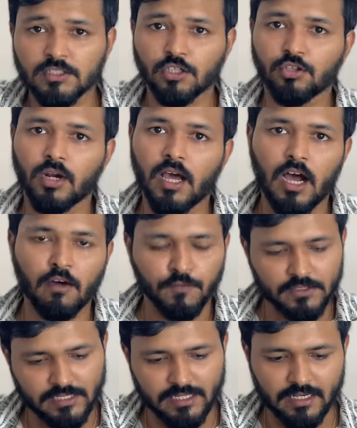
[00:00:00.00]
வருஷத்தோட
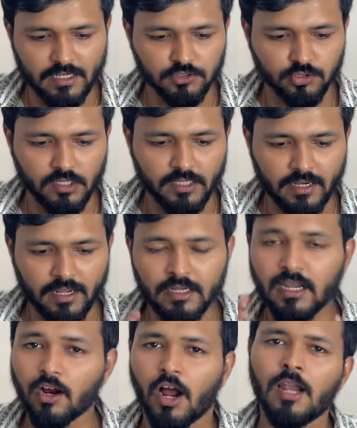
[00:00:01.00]
ஆஃபர்ஸ் என்னென்னு சொல்லிடுறேன்
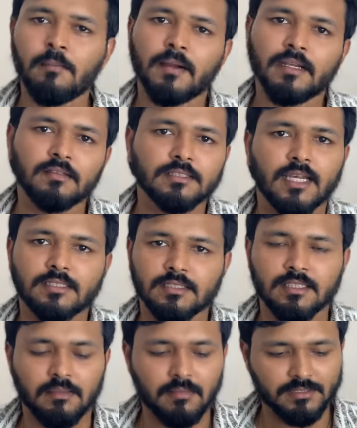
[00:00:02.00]
நான் கால் பண்ணி
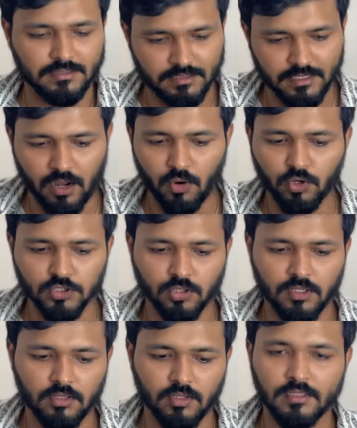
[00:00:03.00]
விசாரிச்சிருந்தேன் இமேஜின் கிட்ட அவங்க
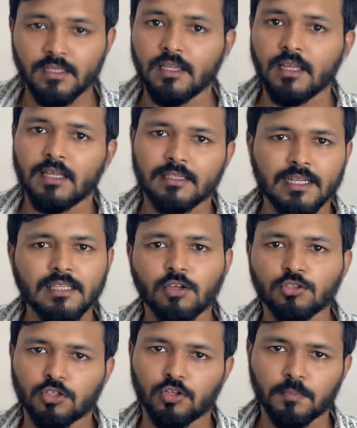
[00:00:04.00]
சொன்னது வந்து த்ரீ
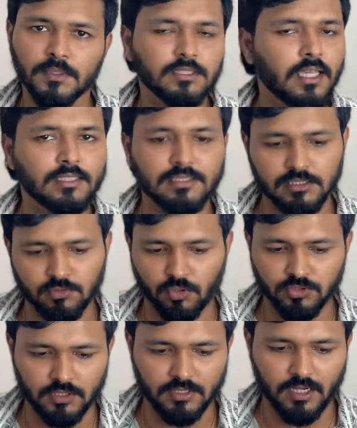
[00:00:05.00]
தௌசண்ட் ருபீஸ் ஏ சிக்ஸ்
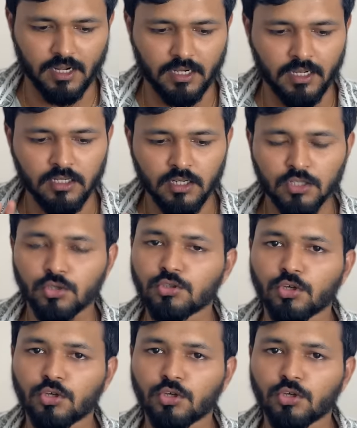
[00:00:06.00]
ஓச்சர் தராங்க டூ